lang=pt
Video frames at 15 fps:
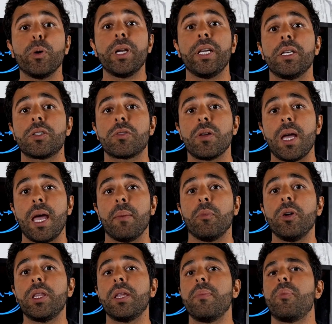Por isso, é
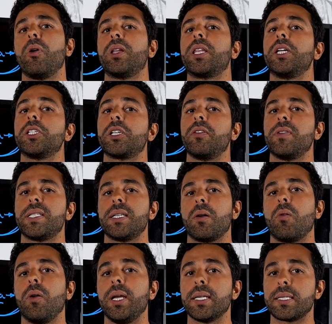muito importante que você
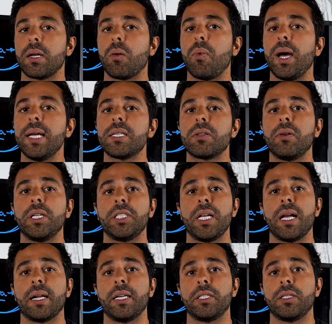conheça quais são as
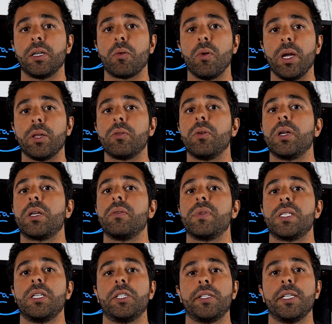regras da corretora que
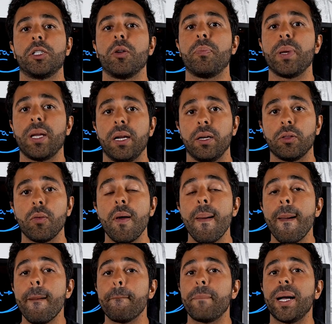você esteja operando
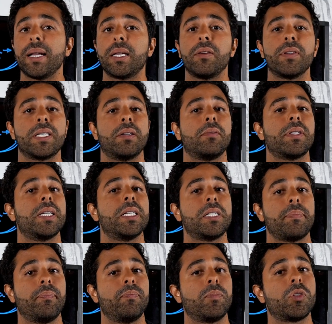para que você não
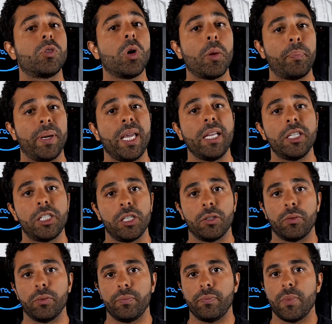seja
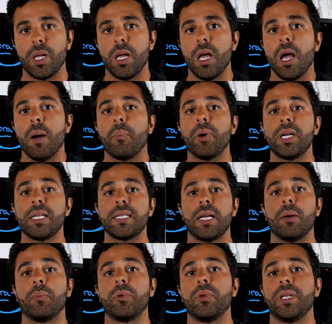surpreendido. Por
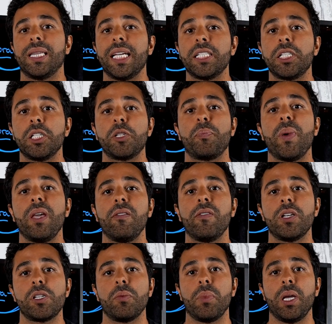exemplo, na XP
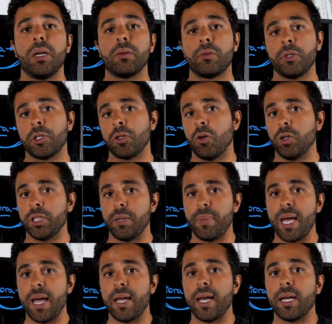Investimentos, onde a
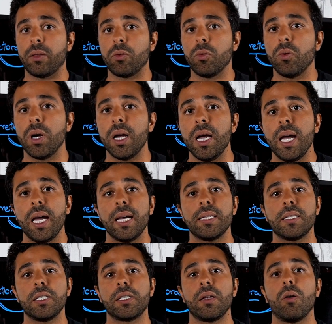BRA atua,
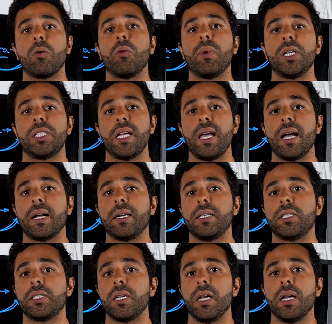existem algumas
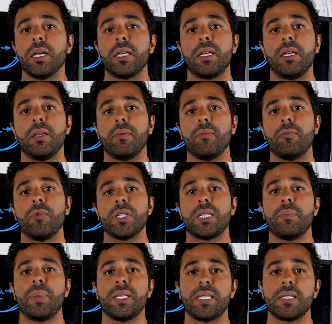regras que
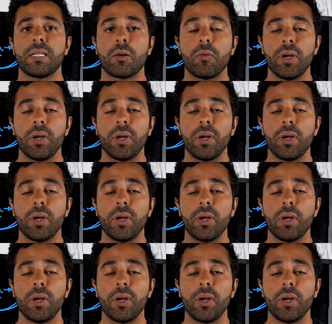você precisa